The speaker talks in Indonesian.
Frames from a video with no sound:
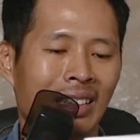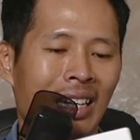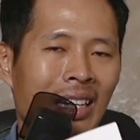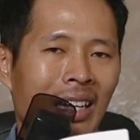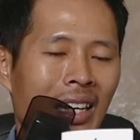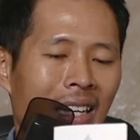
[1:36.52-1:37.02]

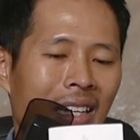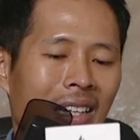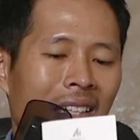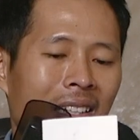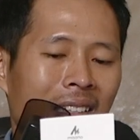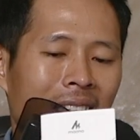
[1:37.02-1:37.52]
Kalian
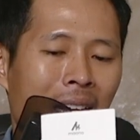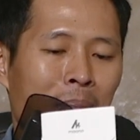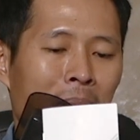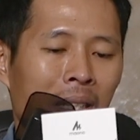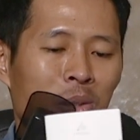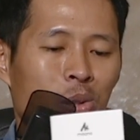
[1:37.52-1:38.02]

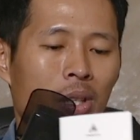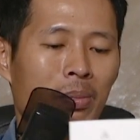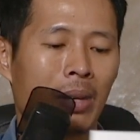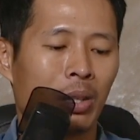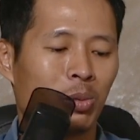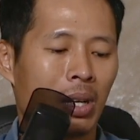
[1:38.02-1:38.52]
dapat user
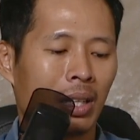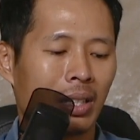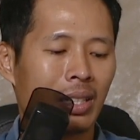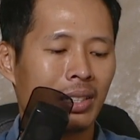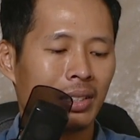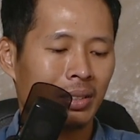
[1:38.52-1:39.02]

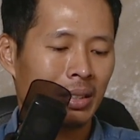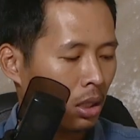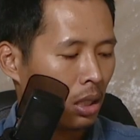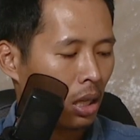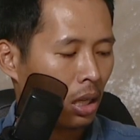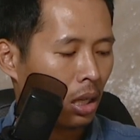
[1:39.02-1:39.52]
manualnya.
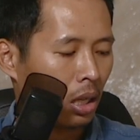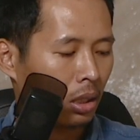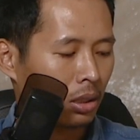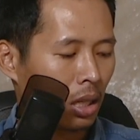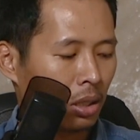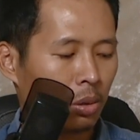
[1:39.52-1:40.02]
Yang
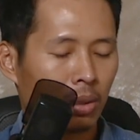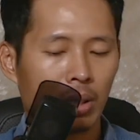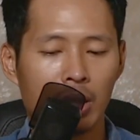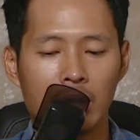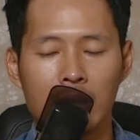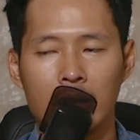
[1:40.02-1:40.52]

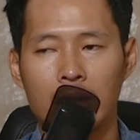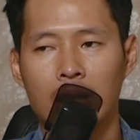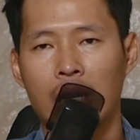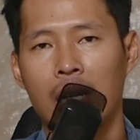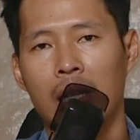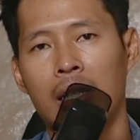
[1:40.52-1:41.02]
selanjutnya
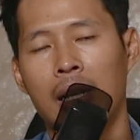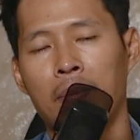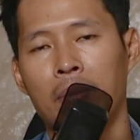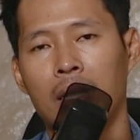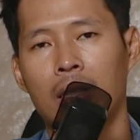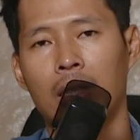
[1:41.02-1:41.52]
kalian
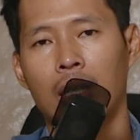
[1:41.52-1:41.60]
dapat